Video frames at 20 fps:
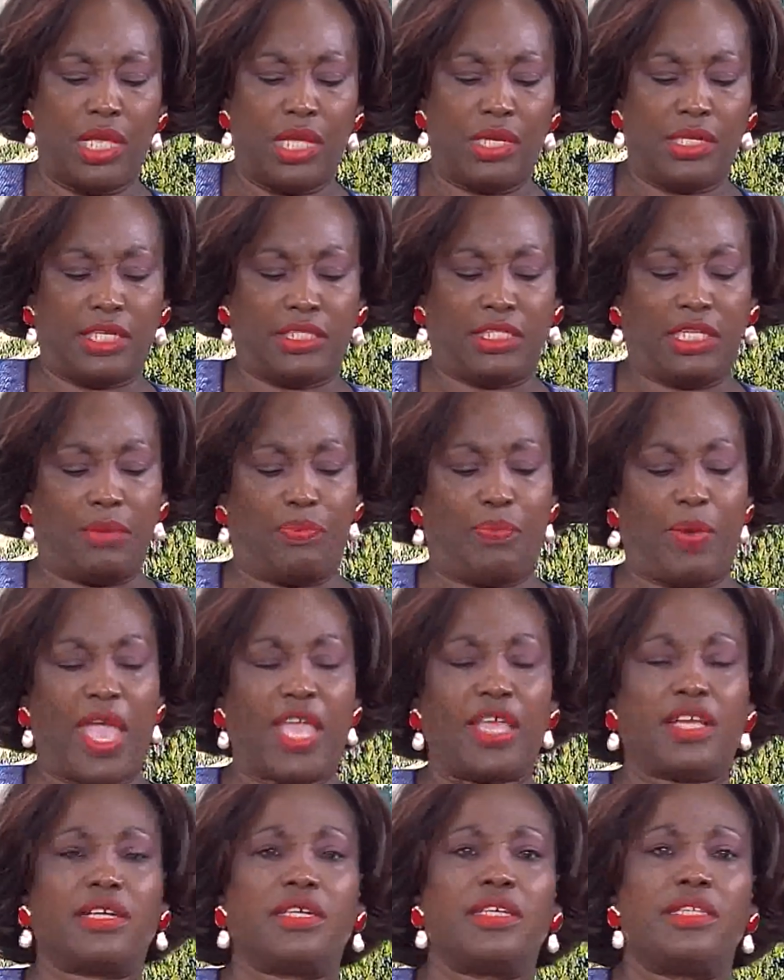N'est-il pas
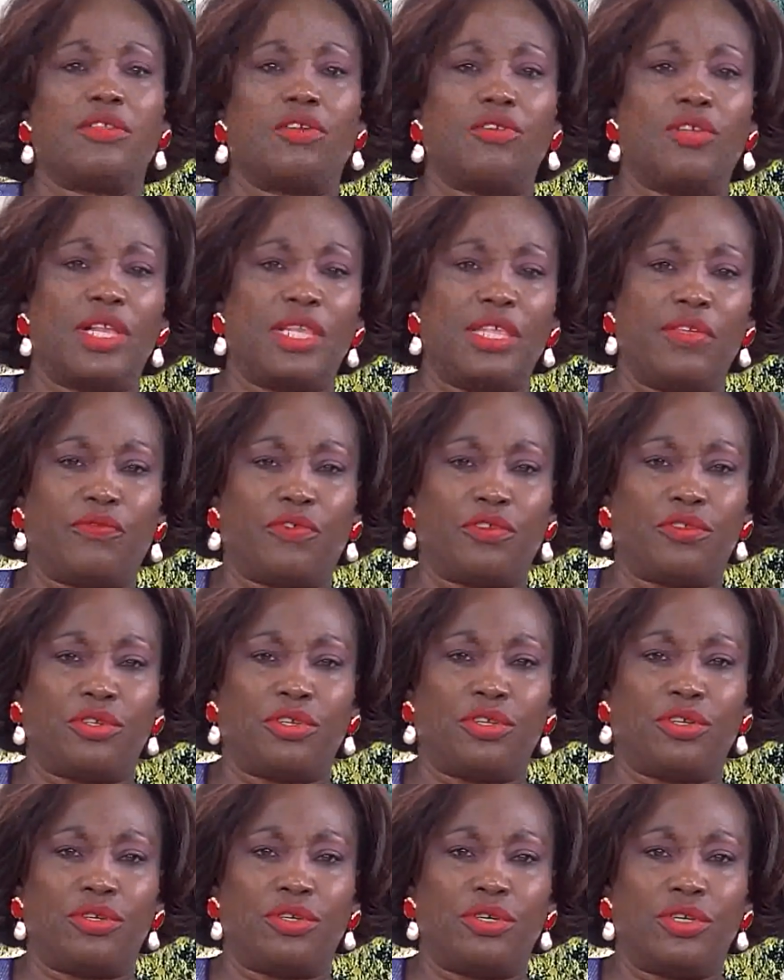écrit dans le livre
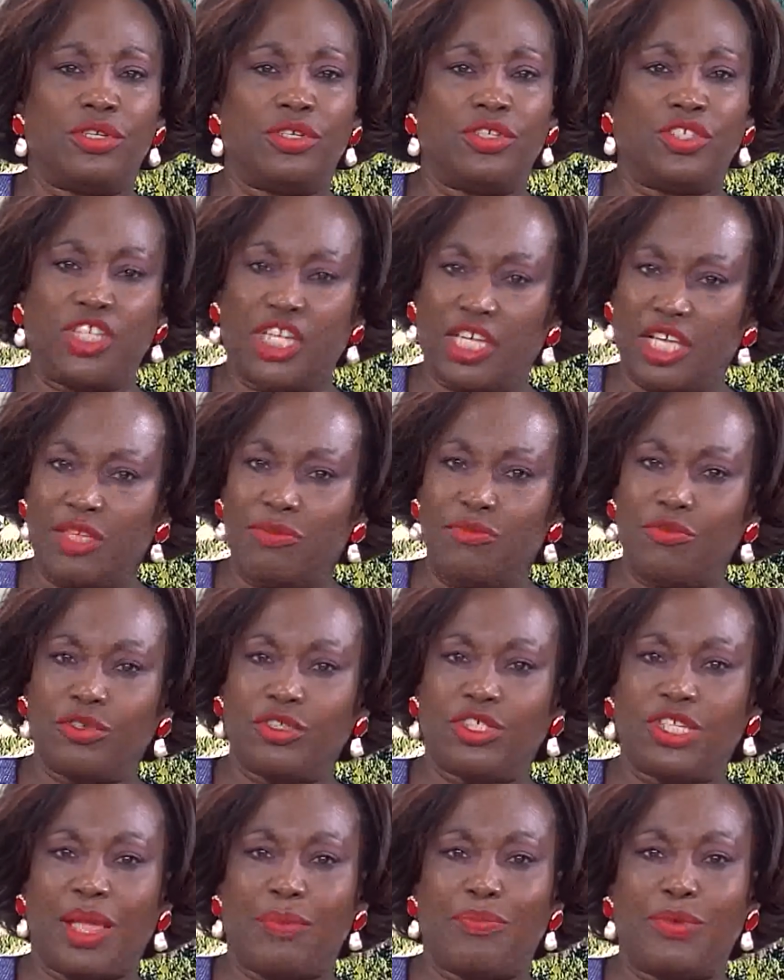de Jérémie au
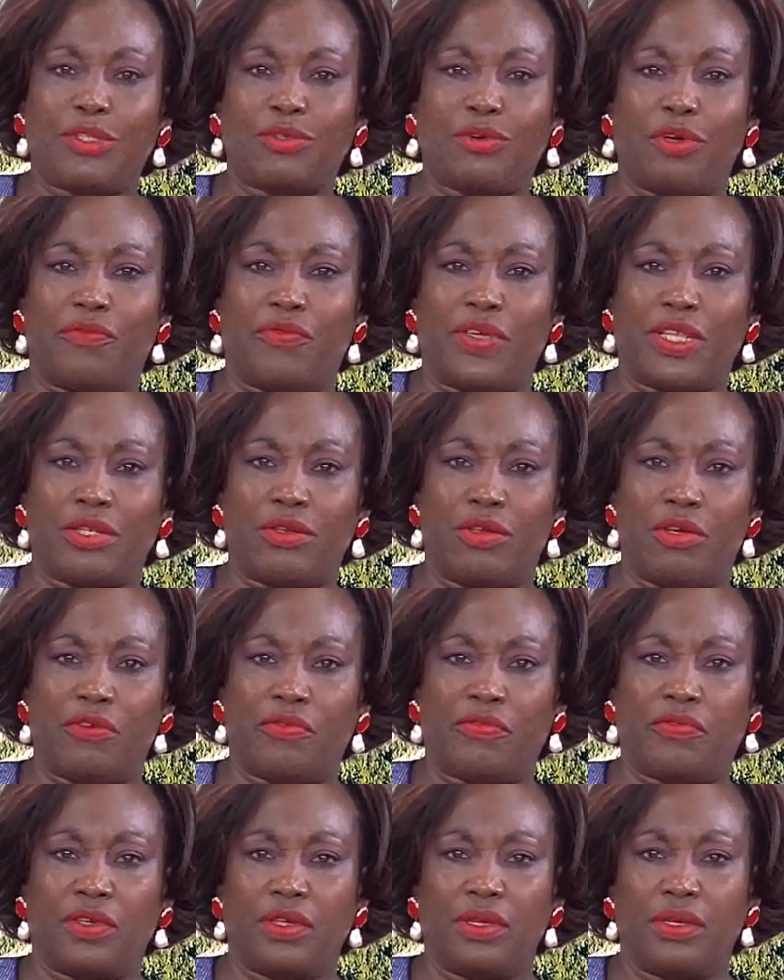chapitre
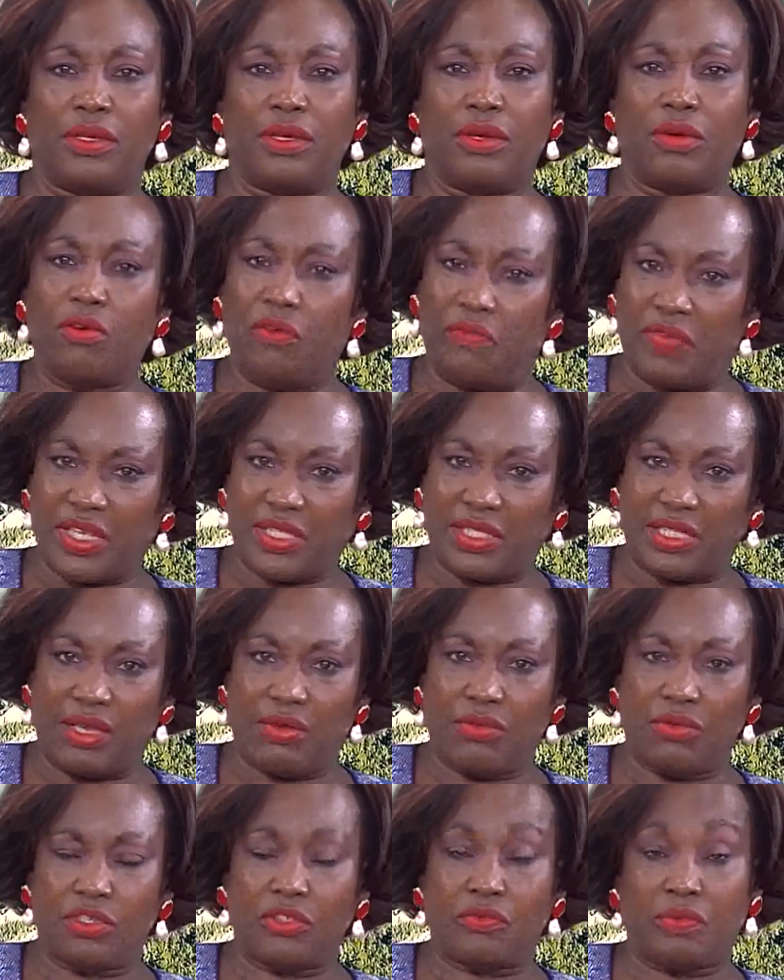29 au verset
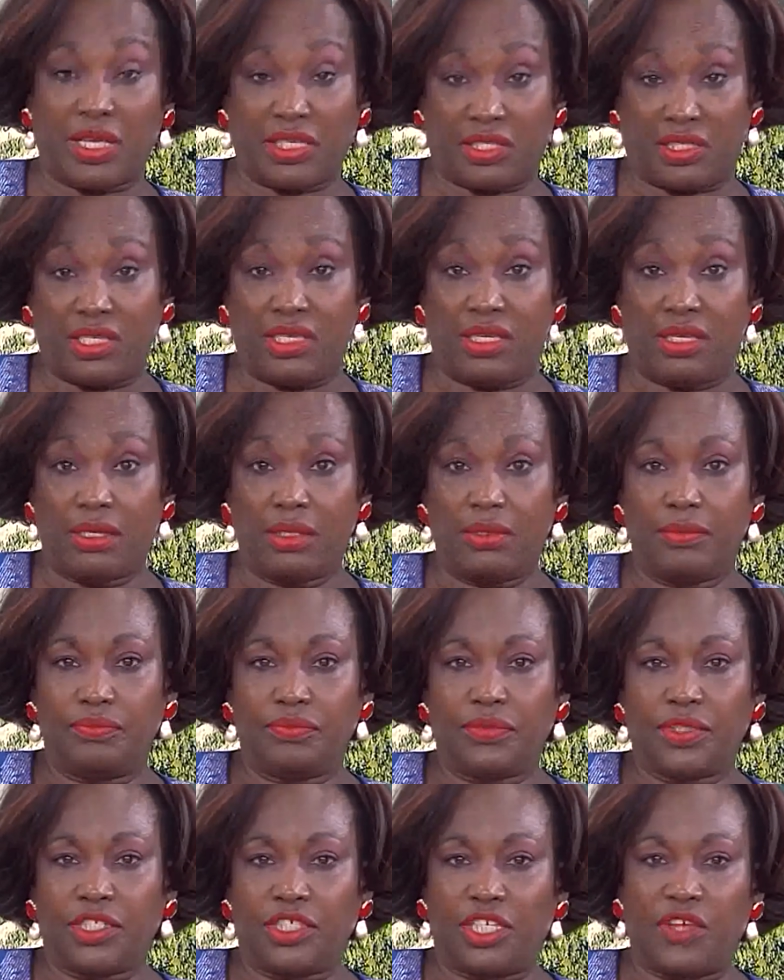11, voici,
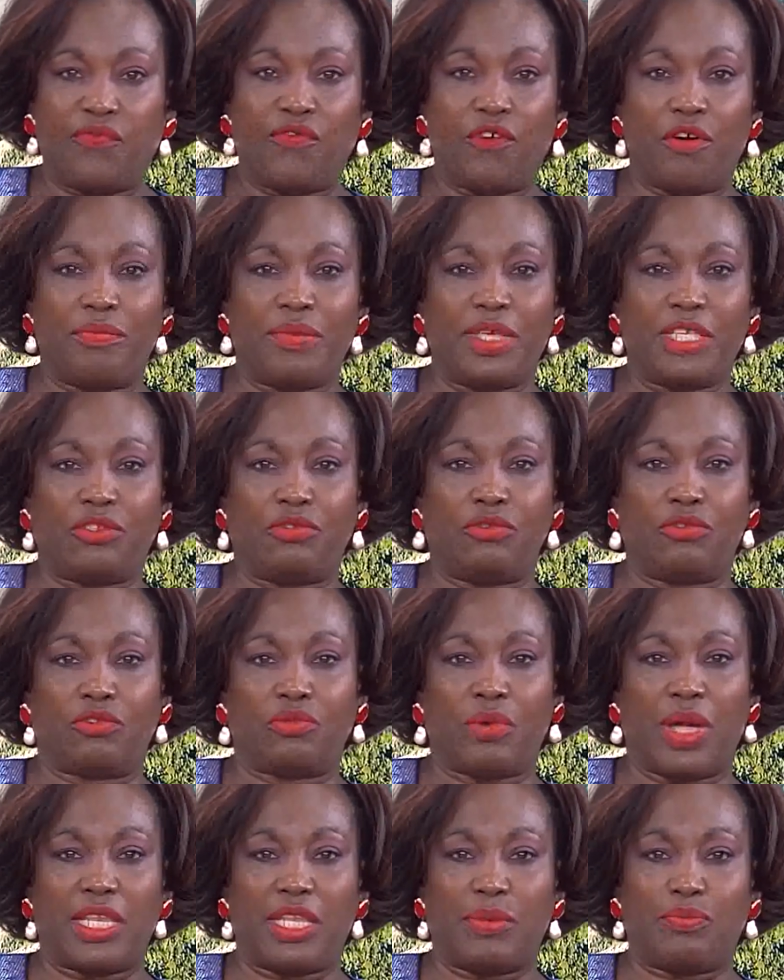j'ai formé sur
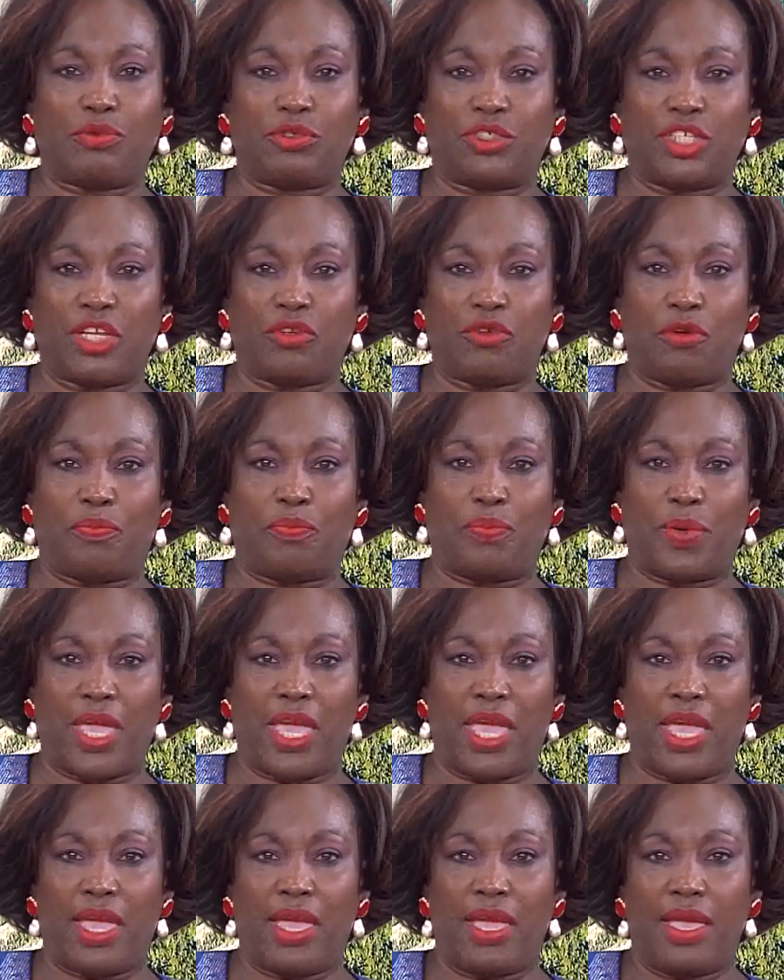toi des projets de
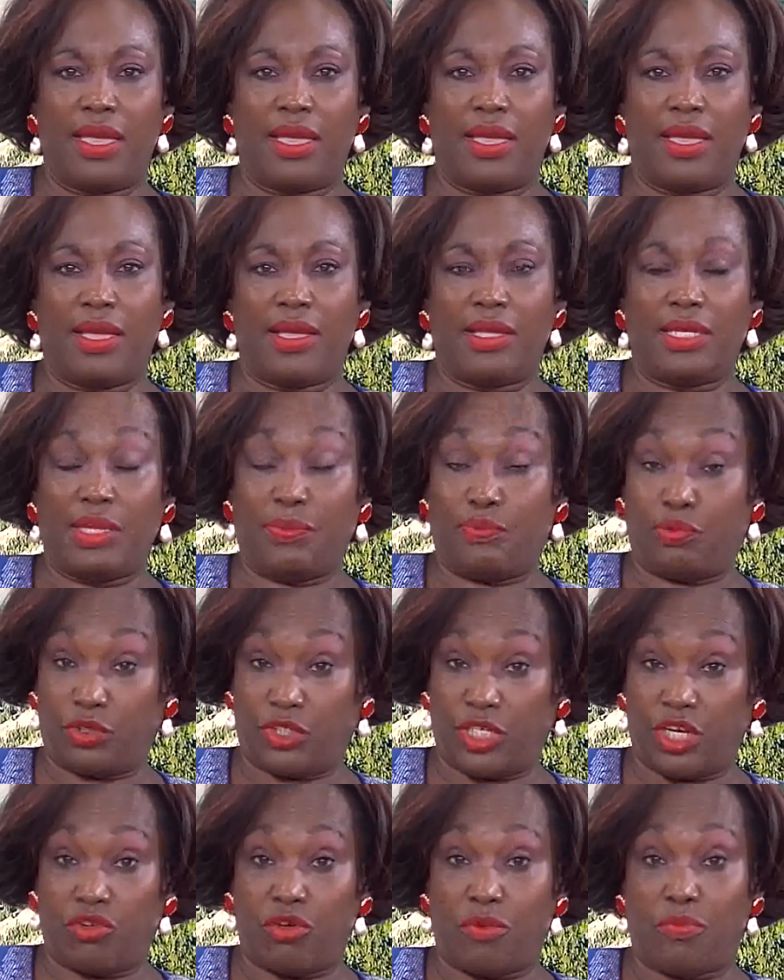paix, des
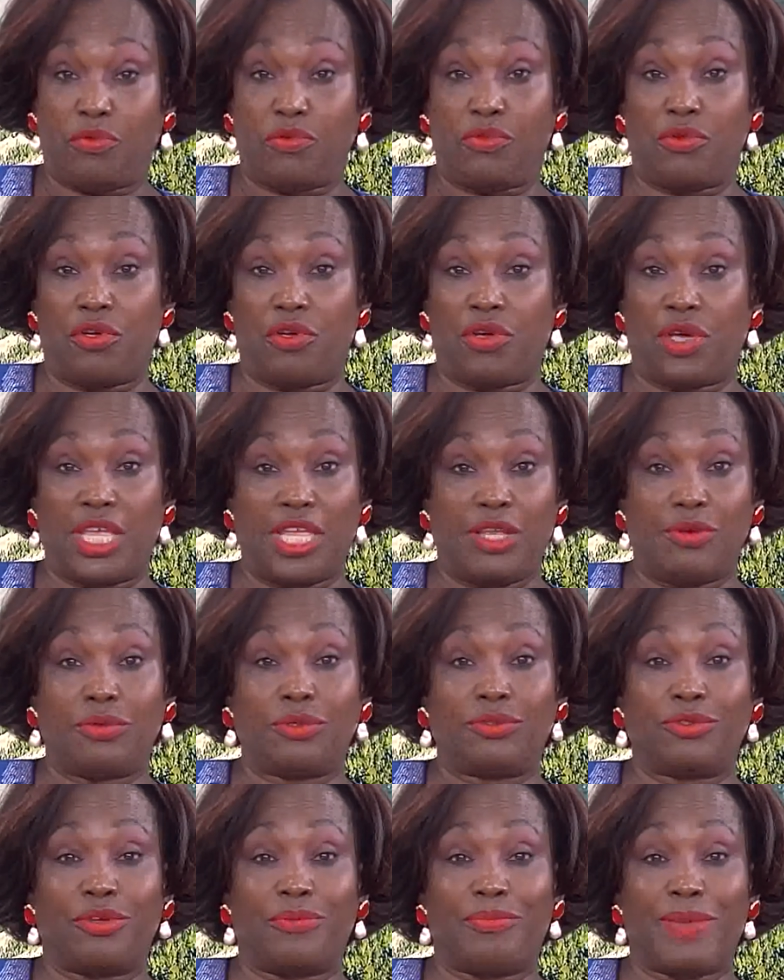projets de bonheur et non
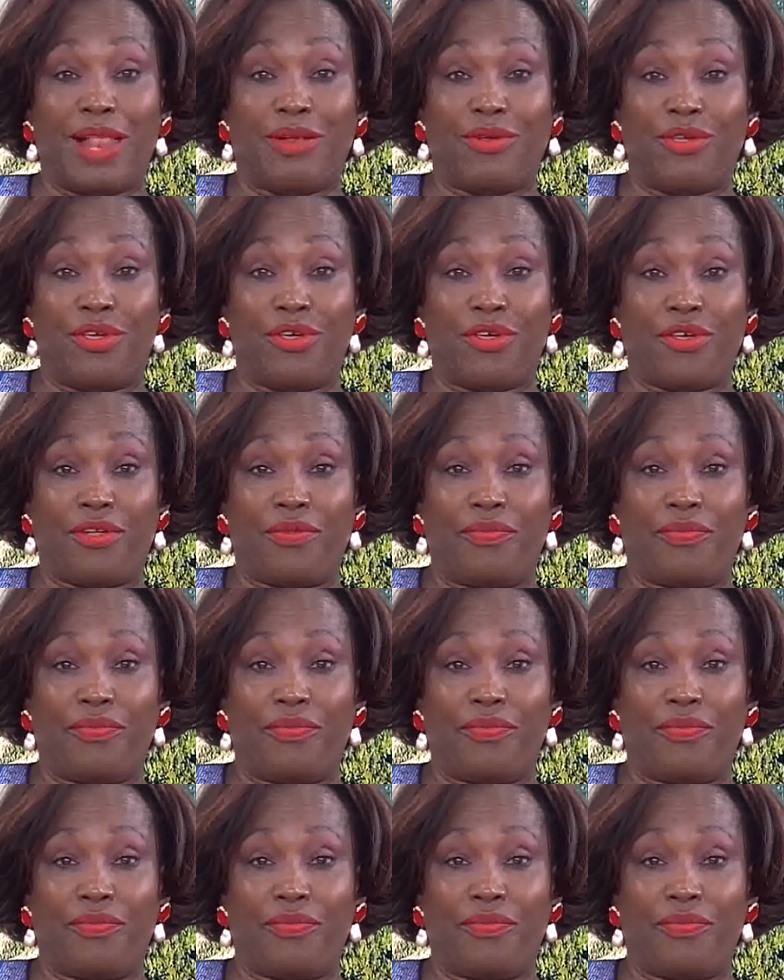de malheur,